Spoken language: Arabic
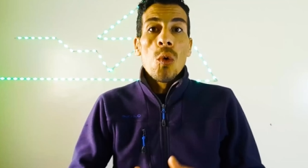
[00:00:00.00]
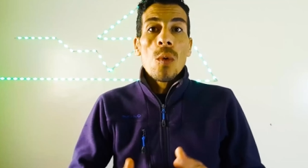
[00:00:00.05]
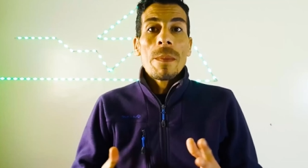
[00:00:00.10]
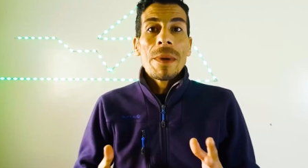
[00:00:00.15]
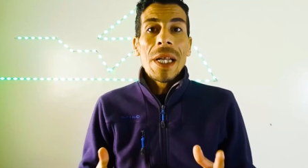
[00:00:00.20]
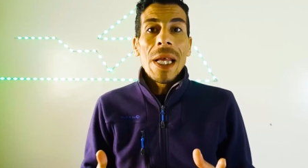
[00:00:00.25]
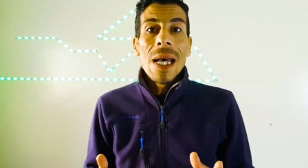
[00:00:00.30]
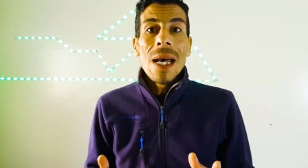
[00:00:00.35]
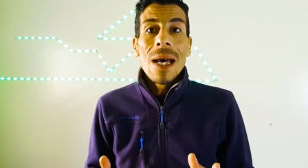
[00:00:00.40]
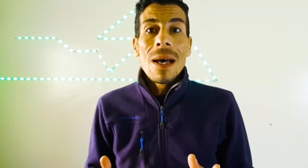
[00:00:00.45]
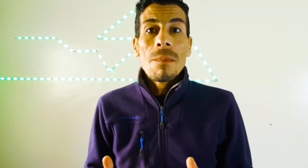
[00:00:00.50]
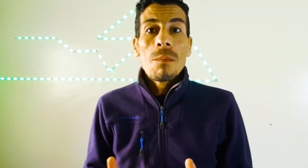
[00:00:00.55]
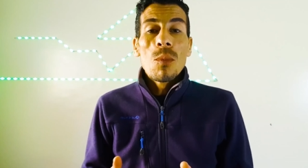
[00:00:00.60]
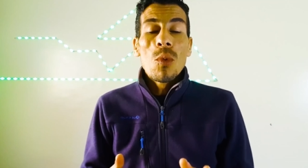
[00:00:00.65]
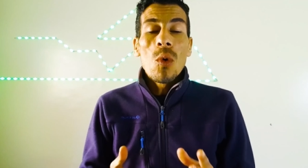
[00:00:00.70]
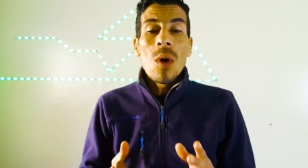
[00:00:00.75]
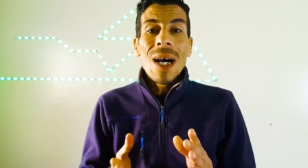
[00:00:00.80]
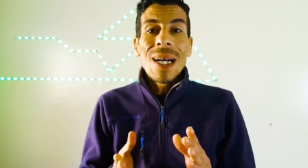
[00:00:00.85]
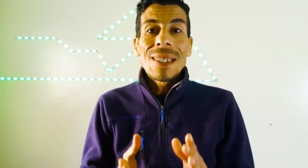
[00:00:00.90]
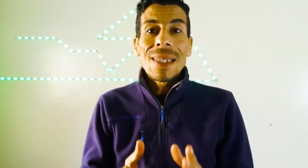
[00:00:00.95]
ومن اهم
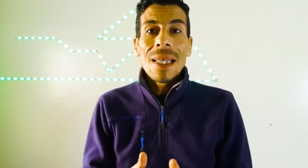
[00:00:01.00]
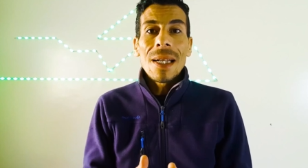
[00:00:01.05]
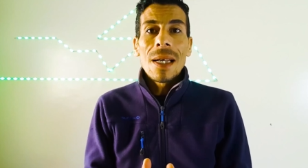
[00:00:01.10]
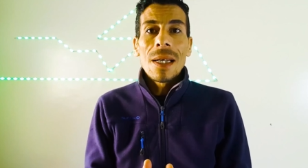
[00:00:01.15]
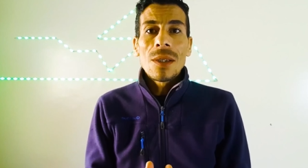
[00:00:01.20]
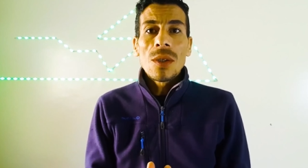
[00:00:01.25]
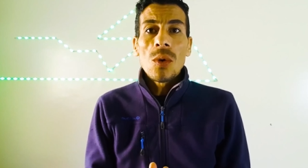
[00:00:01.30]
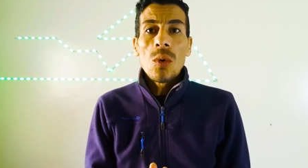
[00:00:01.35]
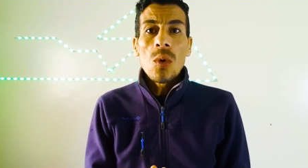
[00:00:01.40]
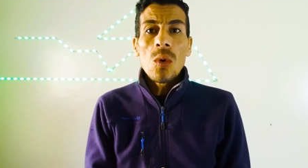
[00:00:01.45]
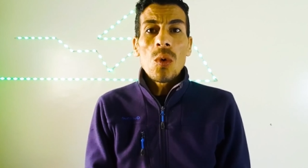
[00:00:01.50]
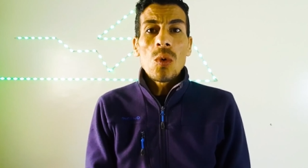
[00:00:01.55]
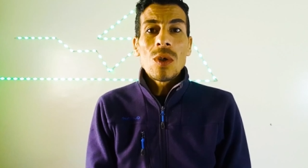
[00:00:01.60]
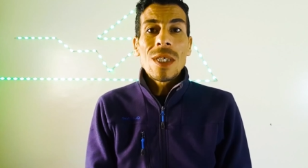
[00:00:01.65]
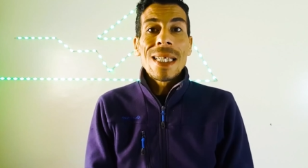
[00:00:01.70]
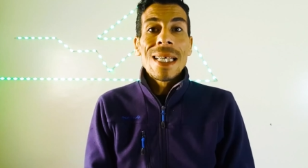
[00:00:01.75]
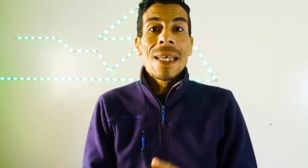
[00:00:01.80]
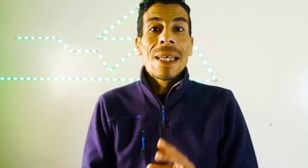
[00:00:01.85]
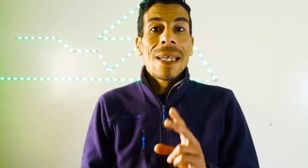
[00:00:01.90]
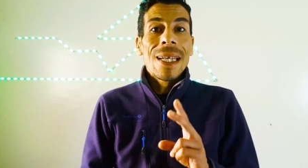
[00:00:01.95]
واخطر هاد الطقوس
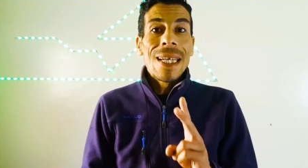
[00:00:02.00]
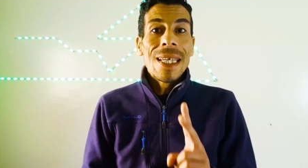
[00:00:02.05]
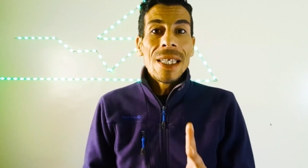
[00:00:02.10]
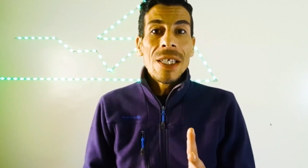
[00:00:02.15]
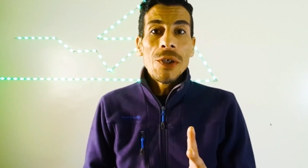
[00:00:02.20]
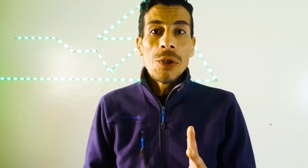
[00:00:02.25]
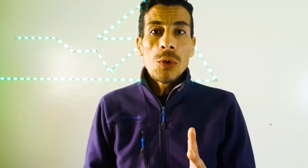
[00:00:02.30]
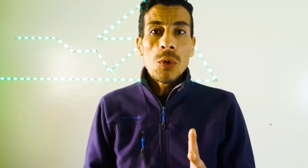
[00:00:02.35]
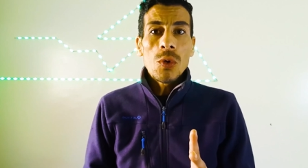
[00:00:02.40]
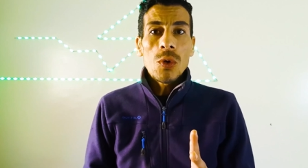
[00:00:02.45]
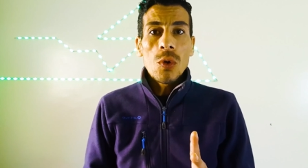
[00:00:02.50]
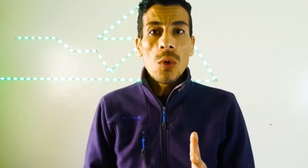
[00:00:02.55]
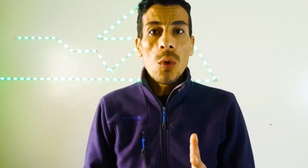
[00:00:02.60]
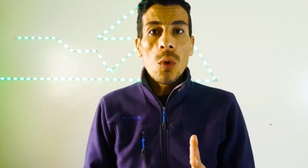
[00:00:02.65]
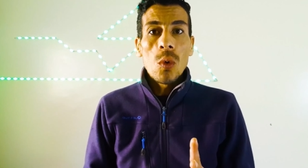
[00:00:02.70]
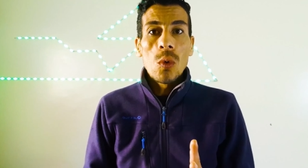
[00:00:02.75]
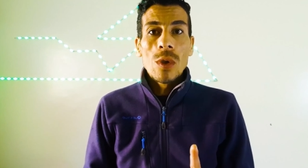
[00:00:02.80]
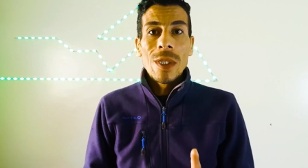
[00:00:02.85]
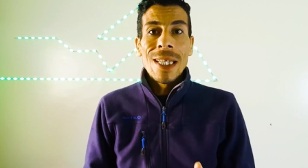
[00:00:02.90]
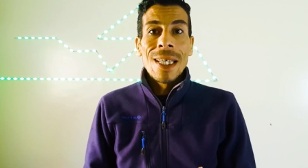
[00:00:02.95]
كاينين جوج
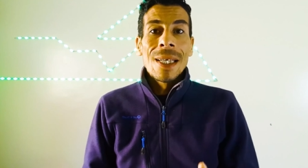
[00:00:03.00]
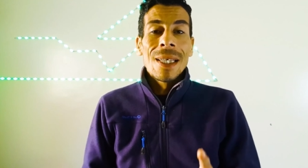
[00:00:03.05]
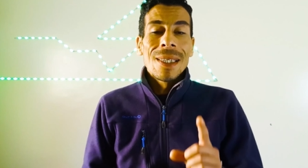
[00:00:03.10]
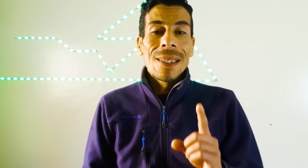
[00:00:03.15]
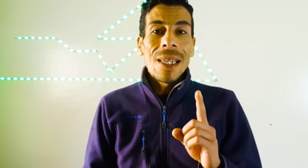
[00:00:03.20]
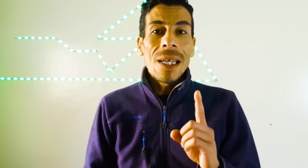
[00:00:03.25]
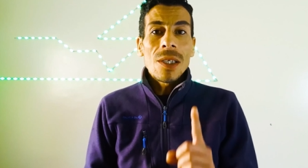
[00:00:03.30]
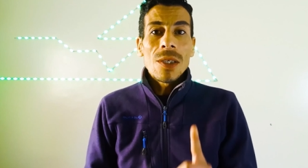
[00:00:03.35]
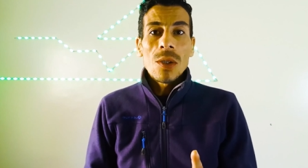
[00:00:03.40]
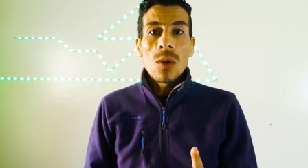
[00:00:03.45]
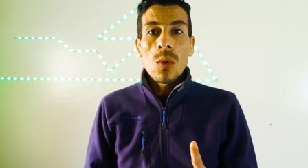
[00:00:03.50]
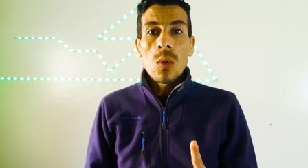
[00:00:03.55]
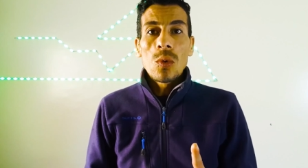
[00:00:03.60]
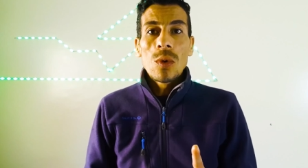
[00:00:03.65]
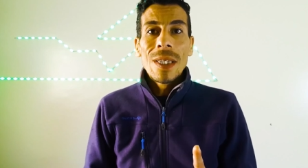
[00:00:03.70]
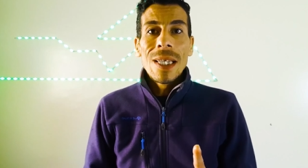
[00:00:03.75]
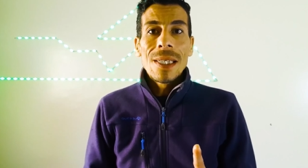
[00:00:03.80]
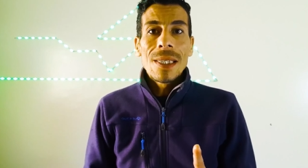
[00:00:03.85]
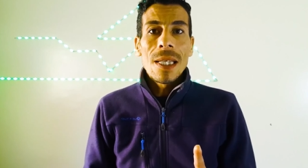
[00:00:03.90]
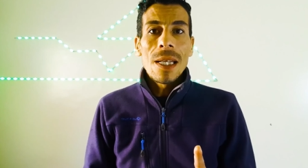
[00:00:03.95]
طقوس طقس
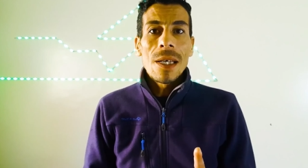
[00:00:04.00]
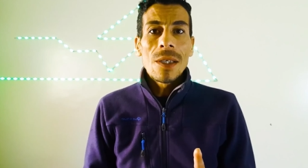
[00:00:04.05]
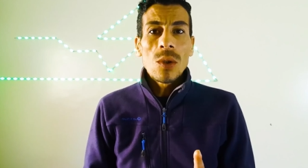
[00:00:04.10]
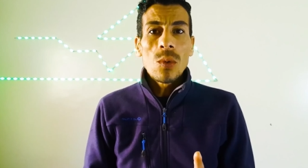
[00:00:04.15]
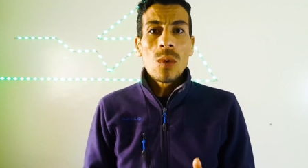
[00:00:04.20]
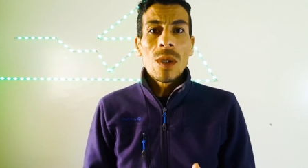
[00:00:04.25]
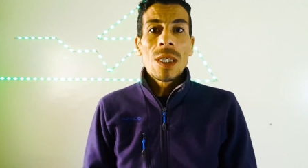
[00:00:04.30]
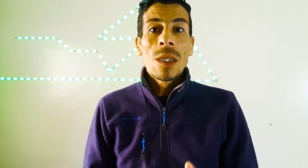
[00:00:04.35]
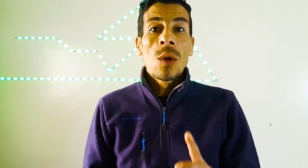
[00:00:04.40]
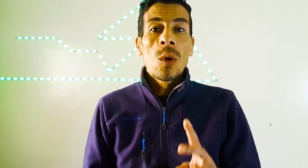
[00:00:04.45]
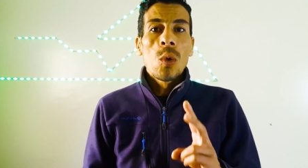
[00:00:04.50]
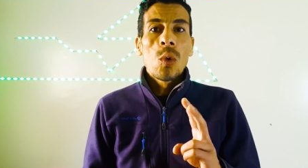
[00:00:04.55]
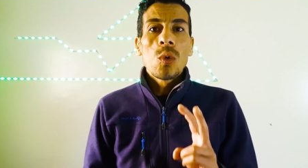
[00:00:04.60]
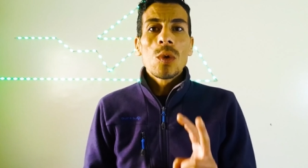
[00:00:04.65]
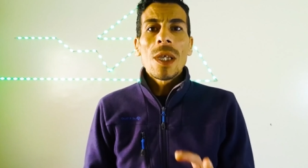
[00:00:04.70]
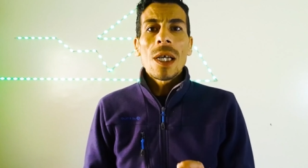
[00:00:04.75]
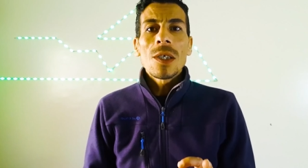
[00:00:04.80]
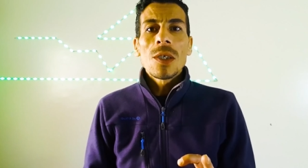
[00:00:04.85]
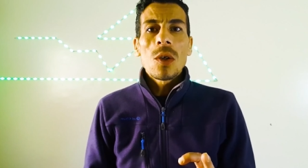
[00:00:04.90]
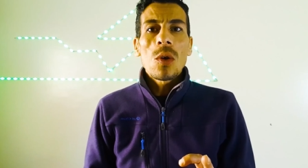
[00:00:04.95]
القداس الاسود
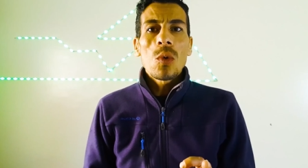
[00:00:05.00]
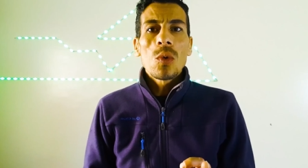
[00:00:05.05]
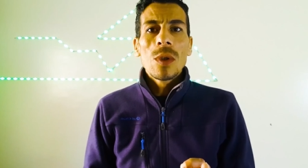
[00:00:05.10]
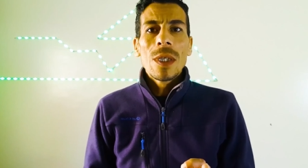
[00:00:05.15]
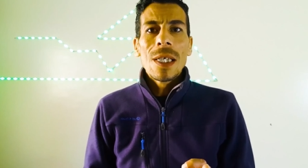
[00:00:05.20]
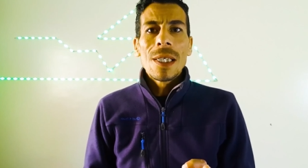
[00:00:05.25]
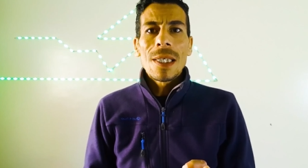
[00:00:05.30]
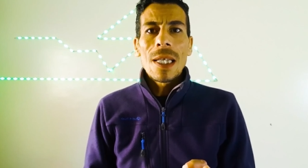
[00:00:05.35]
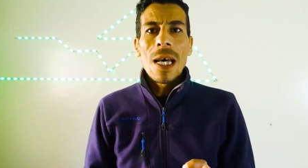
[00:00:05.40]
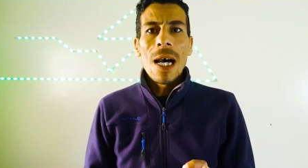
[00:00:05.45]
وطقس القداس